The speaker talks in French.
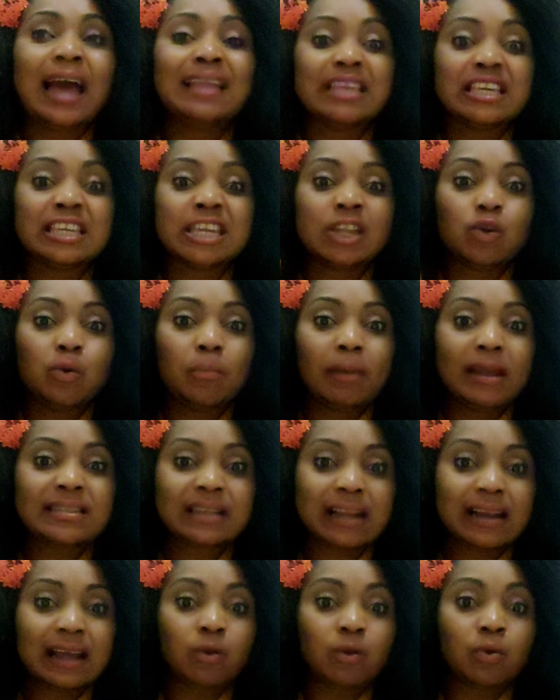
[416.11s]
à des kilomètres
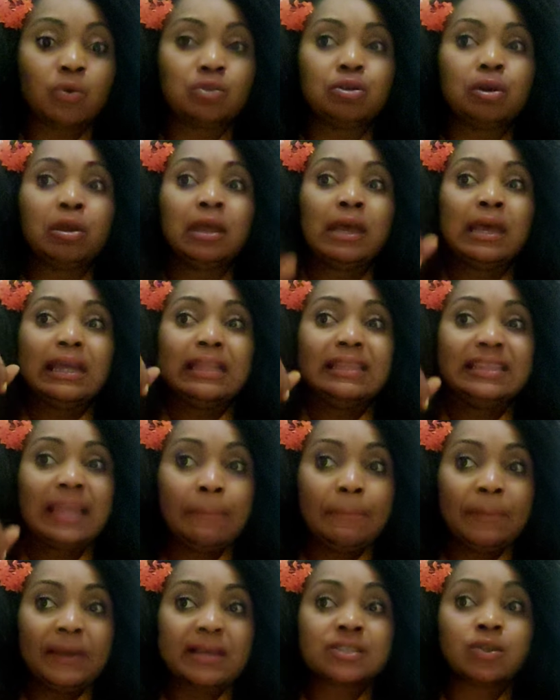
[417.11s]
à la ronde des
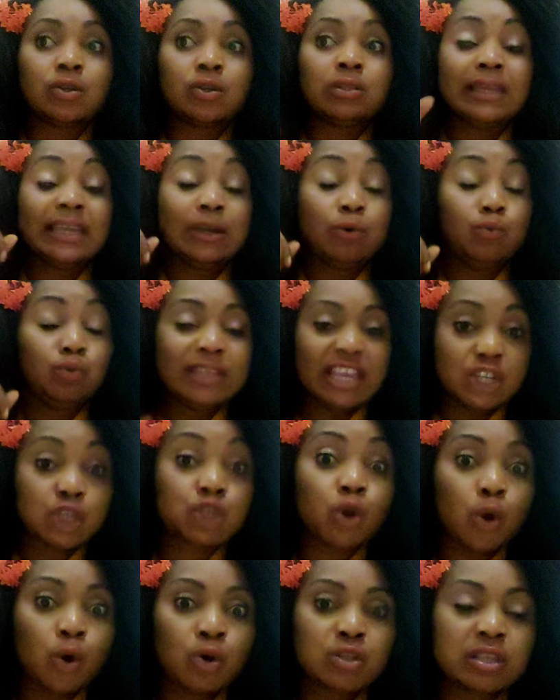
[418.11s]
personnes ou des
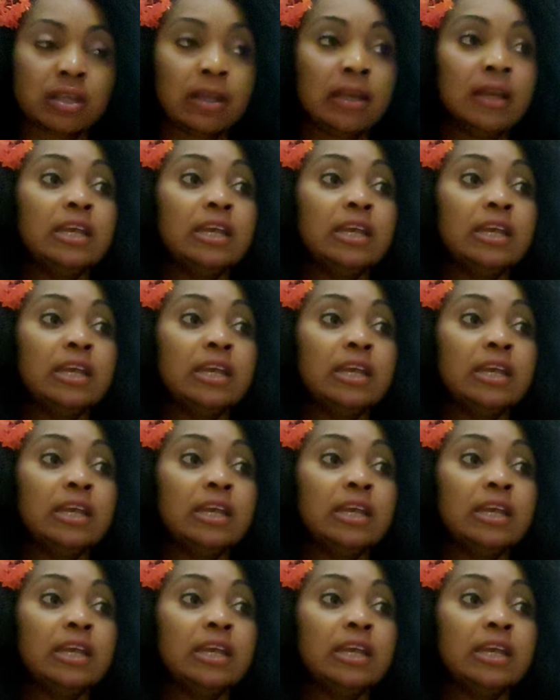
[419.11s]
choses